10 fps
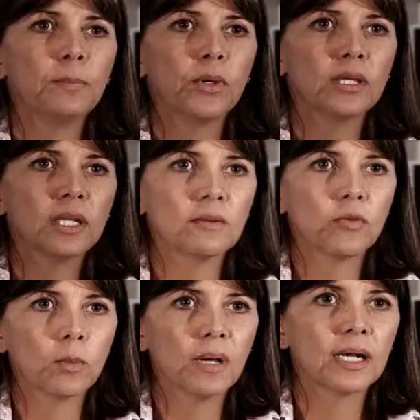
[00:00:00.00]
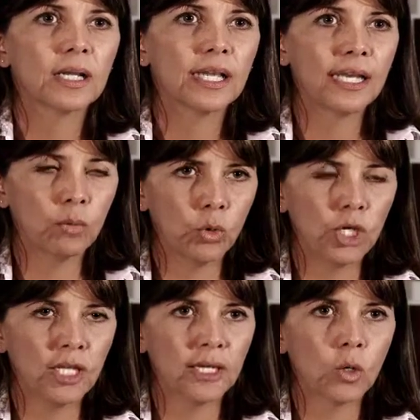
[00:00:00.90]
se puede transformar en
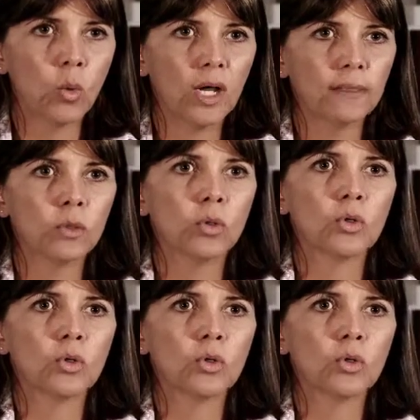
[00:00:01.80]
neumonía cuando